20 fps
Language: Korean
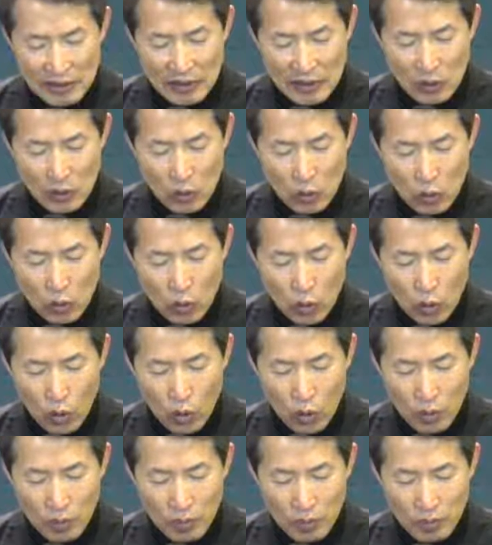어,
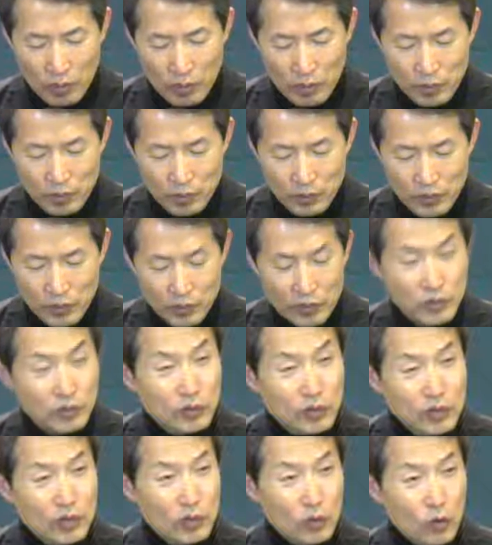옴
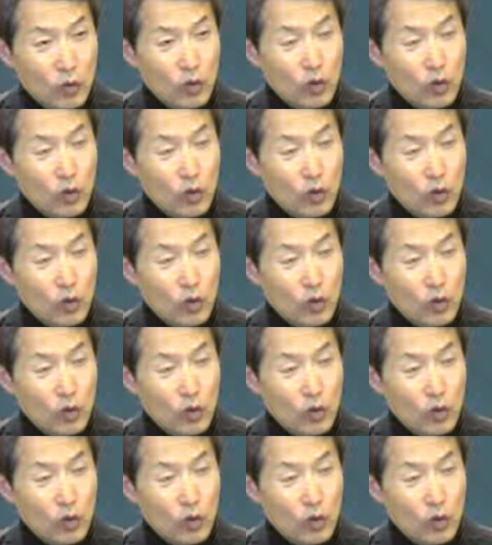우리